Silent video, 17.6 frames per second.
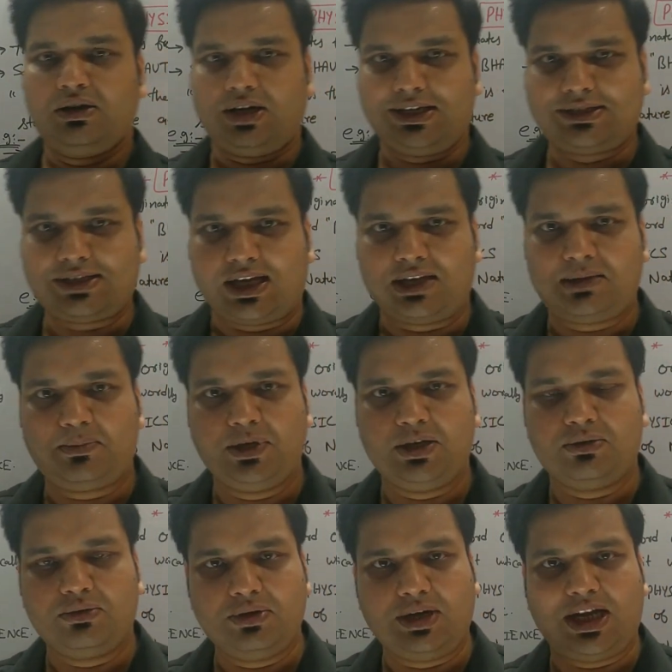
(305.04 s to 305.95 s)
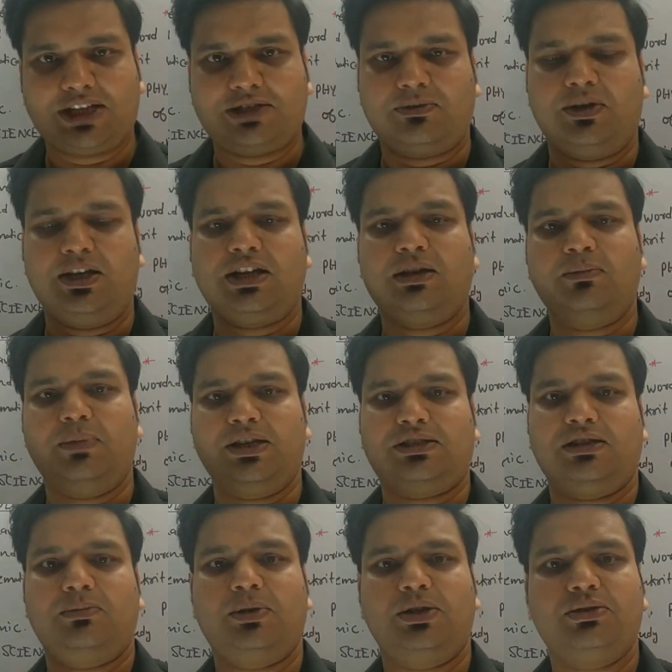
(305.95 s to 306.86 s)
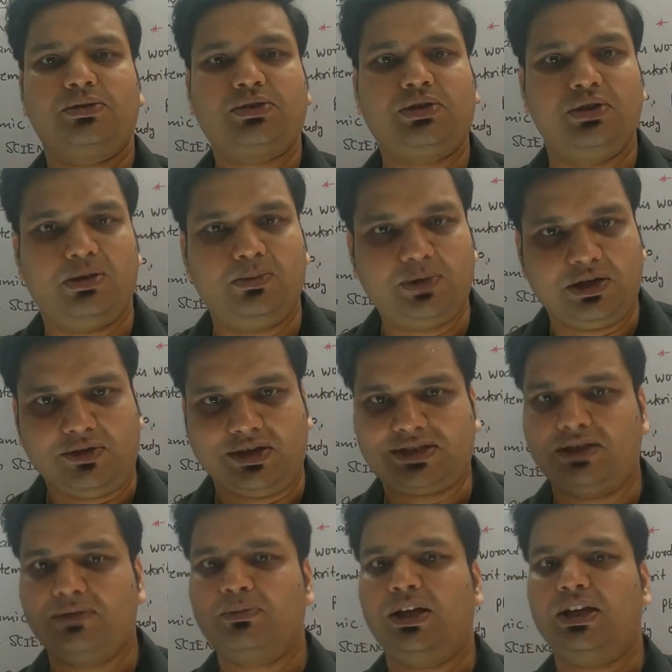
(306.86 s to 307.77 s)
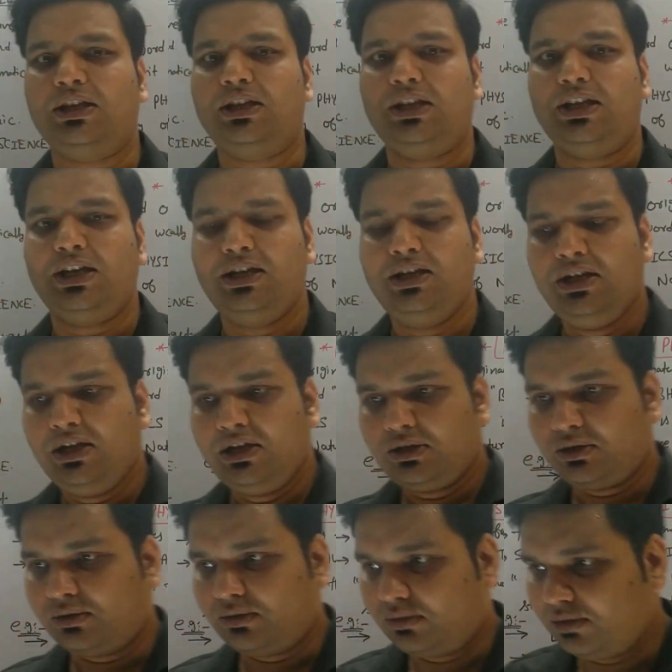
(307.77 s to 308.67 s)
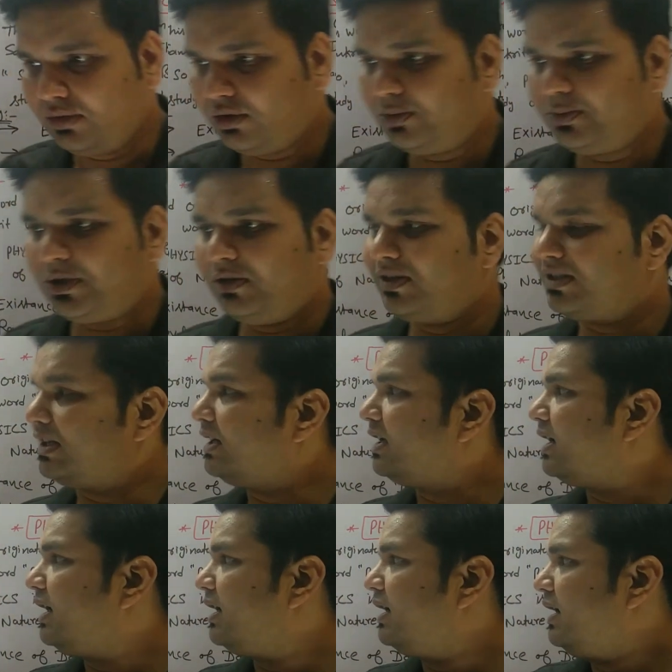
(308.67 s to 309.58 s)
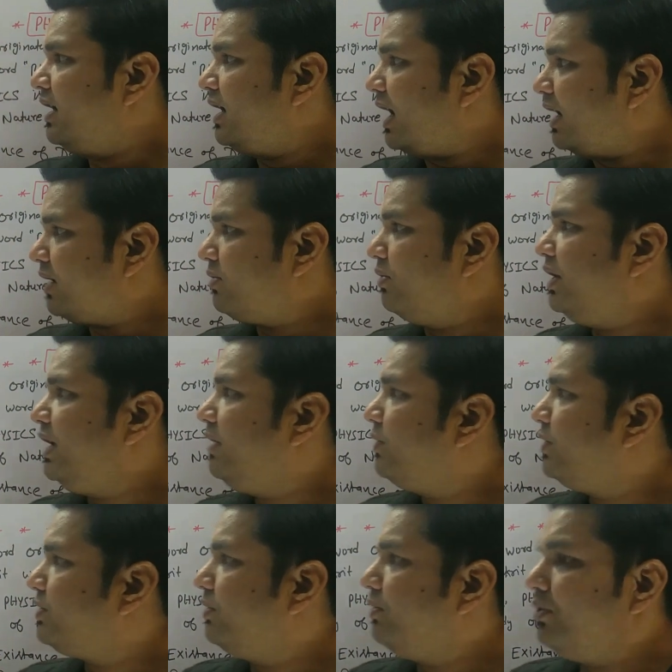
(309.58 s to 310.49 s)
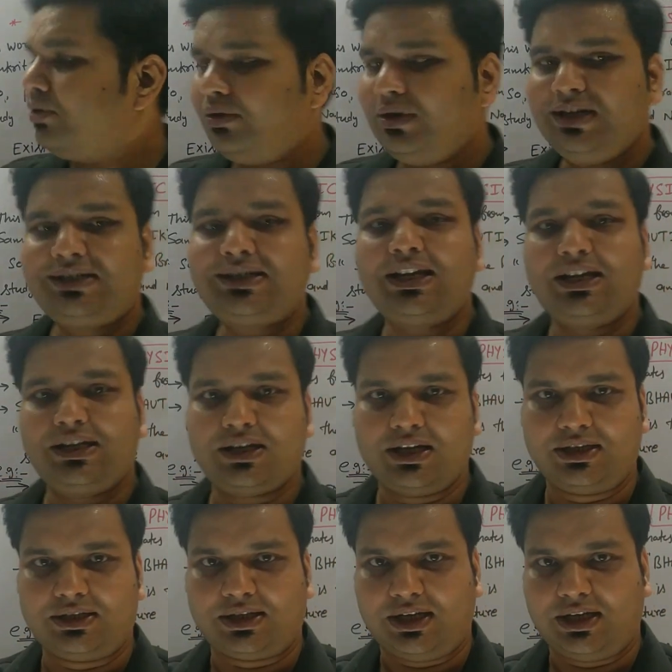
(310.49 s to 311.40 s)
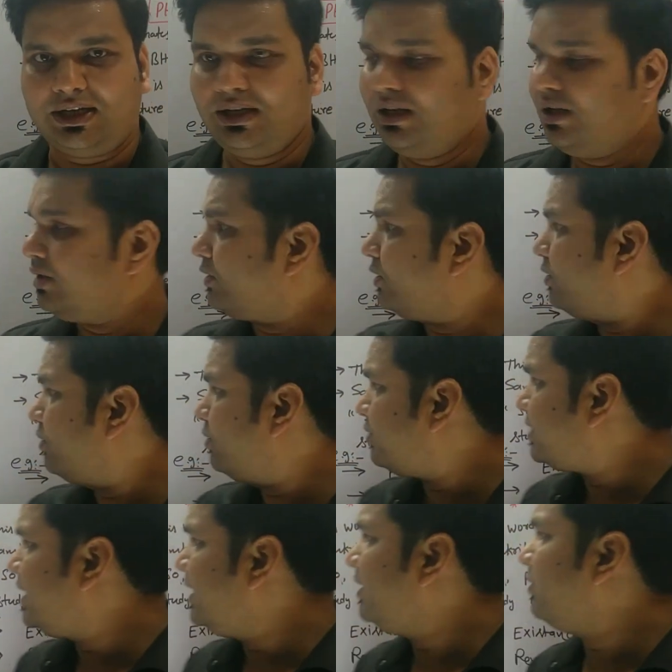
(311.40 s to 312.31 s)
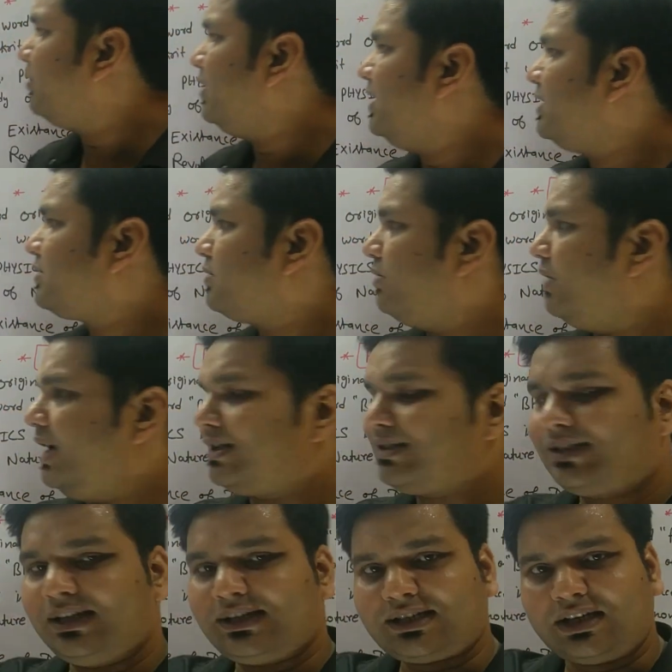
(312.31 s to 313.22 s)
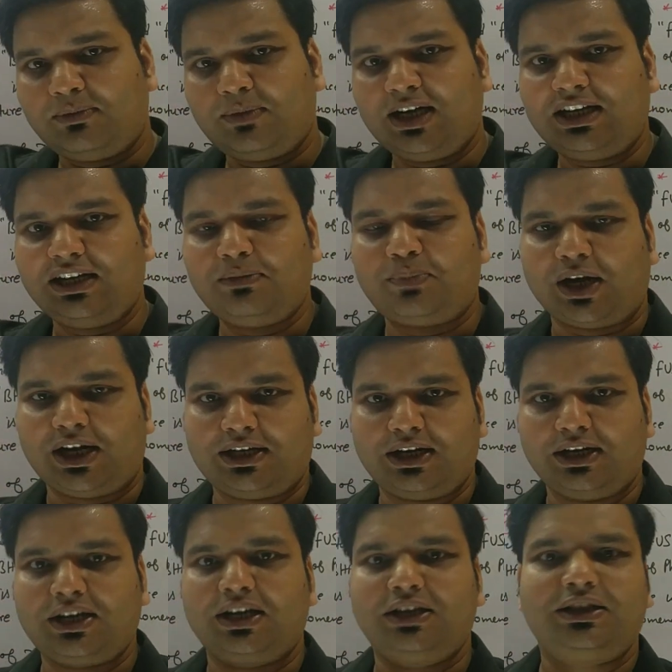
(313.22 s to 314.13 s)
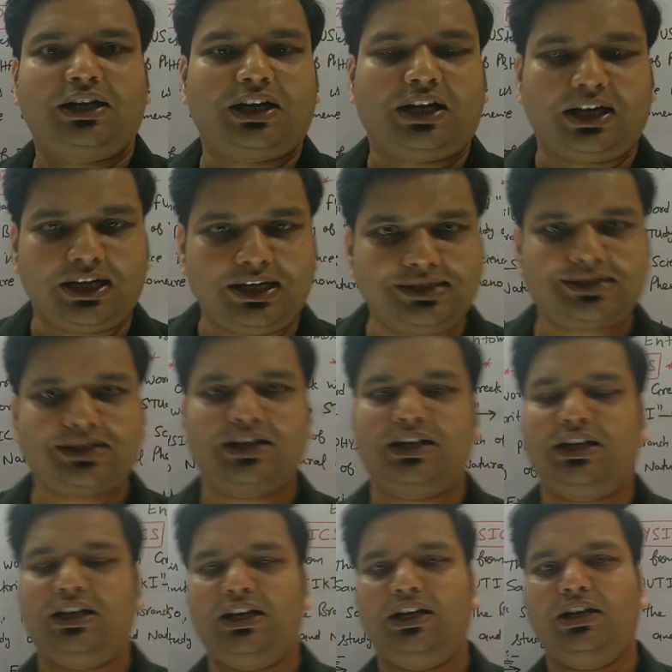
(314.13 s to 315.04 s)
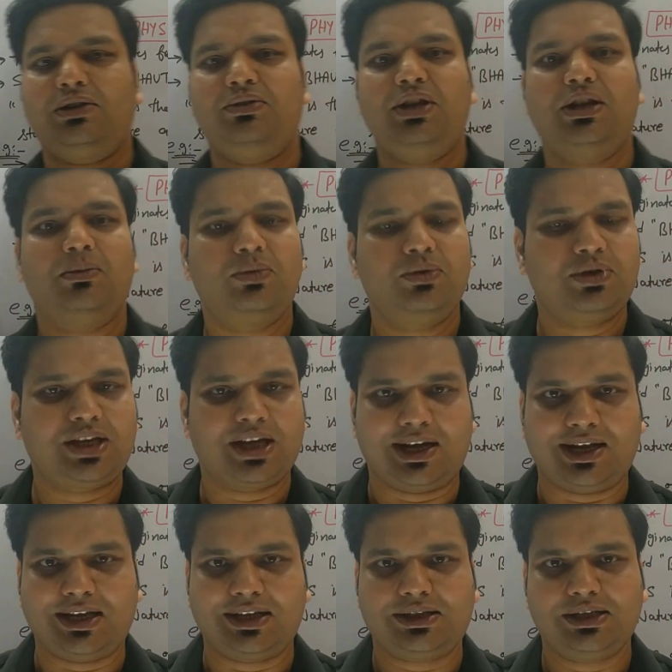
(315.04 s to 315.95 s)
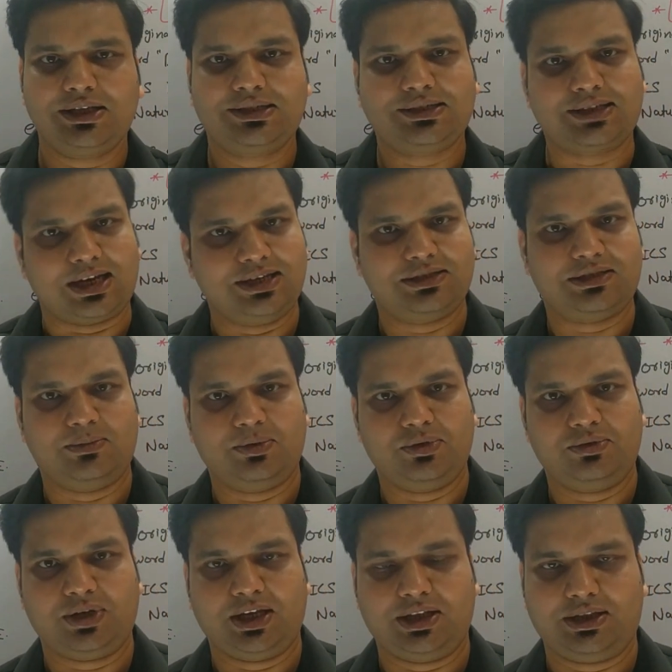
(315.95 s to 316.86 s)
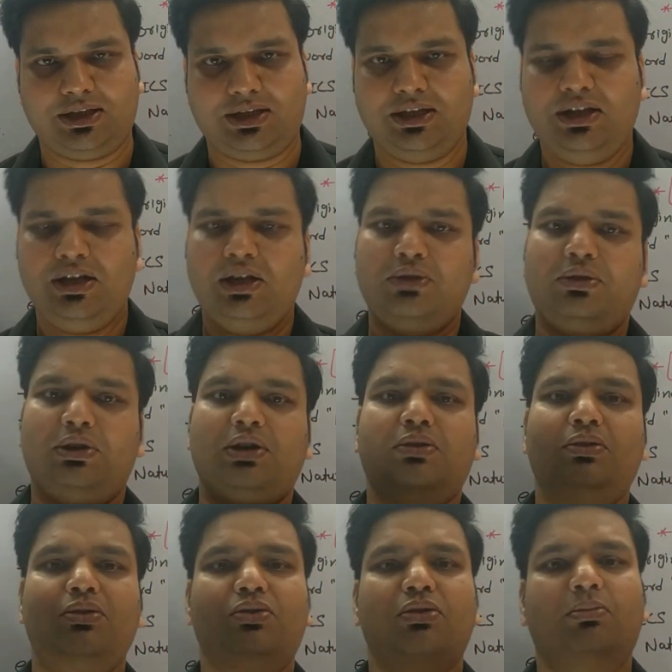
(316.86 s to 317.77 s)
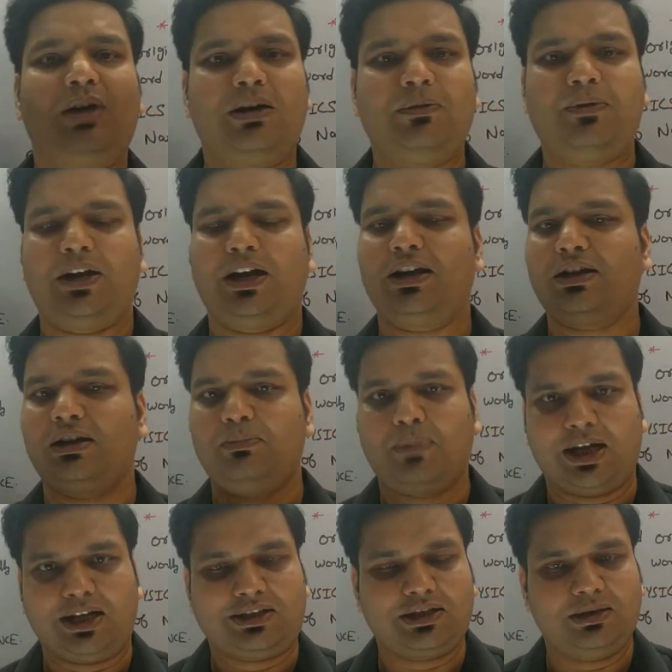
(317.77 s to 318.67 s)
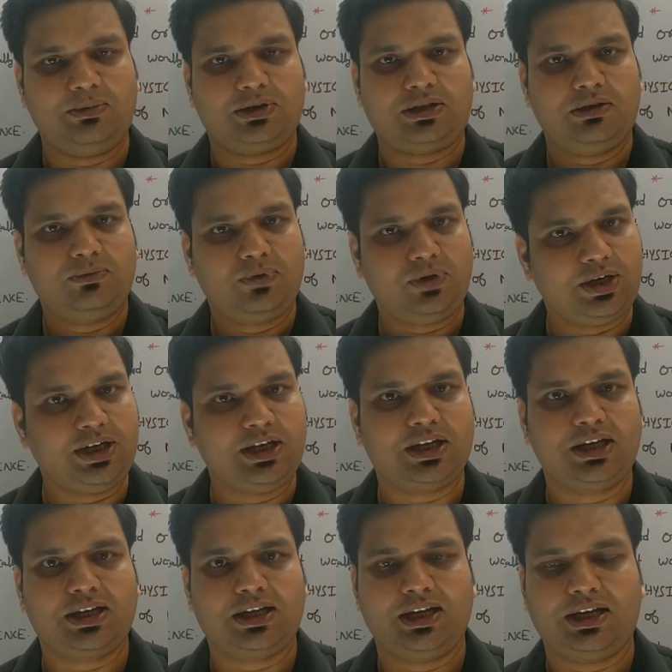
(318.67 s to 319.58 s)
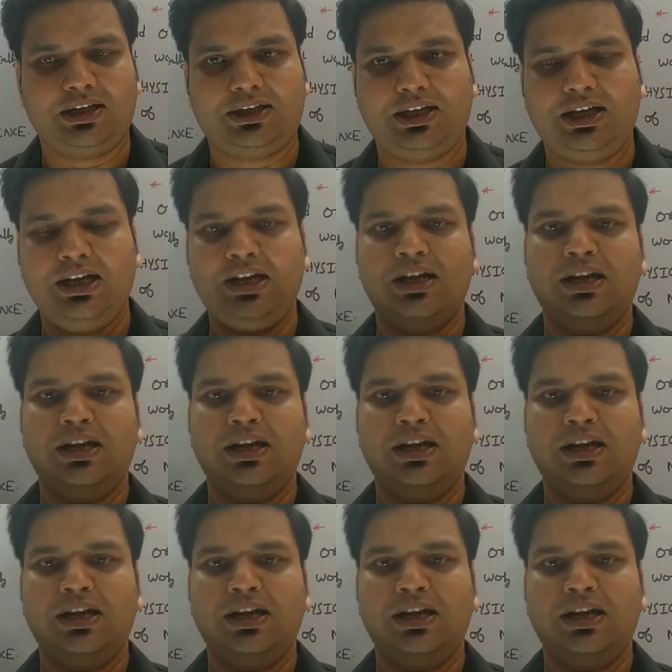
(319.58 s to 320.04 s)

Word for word: एंड साथ में उन एक्सपेरिमेंट के बेसिस पर जो उसकी ऑब्जर्वेशन बनती है तो उन ऑब्जर्वेशन के अकॉर्डिंग वो जो नॉलेज गेन करता है तो उसी नॉलेज को एक सिस्टमेटिक पैटर्न के अंदर अरेंज कर देने को ही हम लोग क्या कहते हैं साइंस हम लोग कहते हैं तो देखो घुमा फिराकर बात का मतलब वही निकल कर आता है